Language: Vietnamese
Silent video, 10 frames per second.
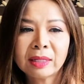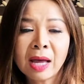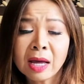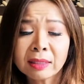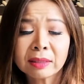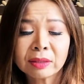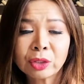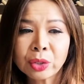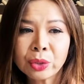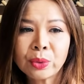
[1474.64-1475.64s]
hết,
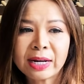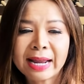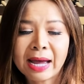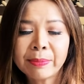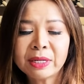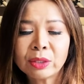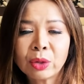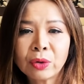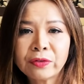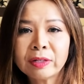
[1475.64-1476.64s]
cho dù là đã bệnh
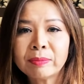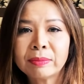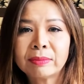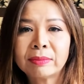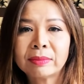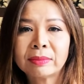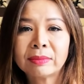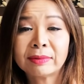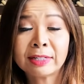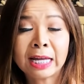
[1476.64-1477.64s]
Covid
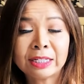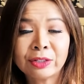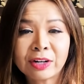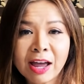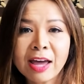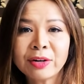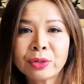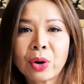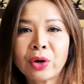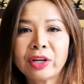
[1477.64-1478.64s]
được hết
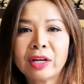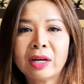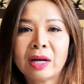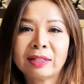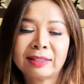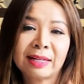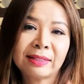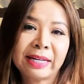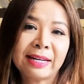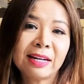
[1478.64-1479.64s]
rồi, người ta
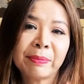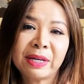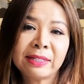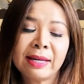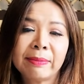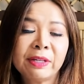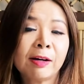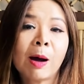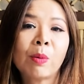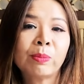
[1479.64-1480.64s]
nghĩ là miễn nhiễm nhưng
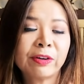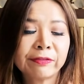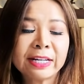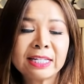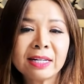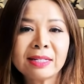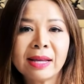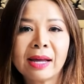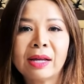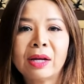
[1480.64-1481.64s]
không, vẫn phải chích
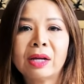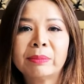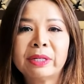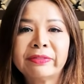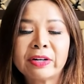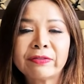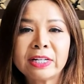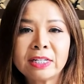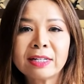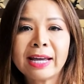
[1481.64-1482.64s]
nha. mình vẫn phải
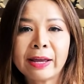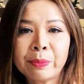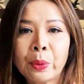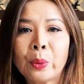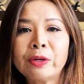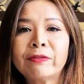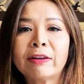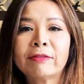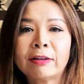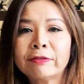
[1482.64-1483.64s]
chích hai mũi và
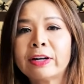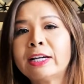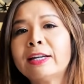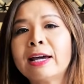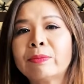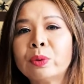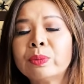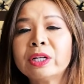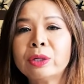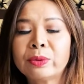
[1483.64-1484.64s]
vẫn phải làm đúng
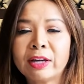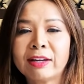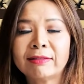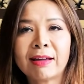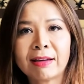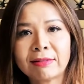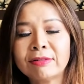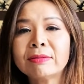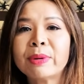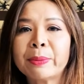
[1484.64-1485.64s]
cái điều kiện là
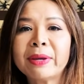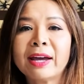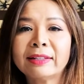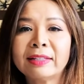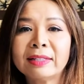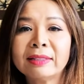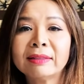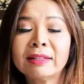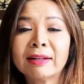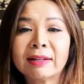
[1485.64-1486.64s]
trước bảy mươi hai tiếng
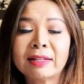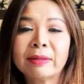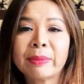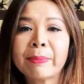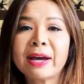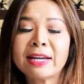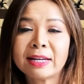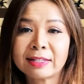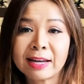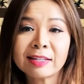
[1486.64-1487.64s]
uh, lên máy bay
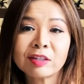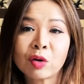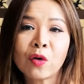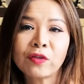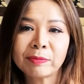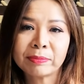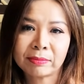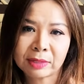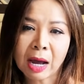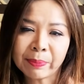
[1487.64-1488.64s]
là test Covid
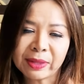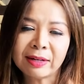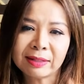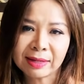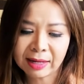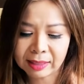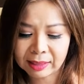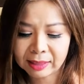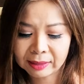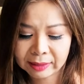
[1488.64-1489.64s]
âm tính nha.
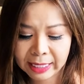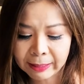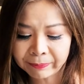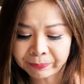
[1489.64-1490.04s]
Ok.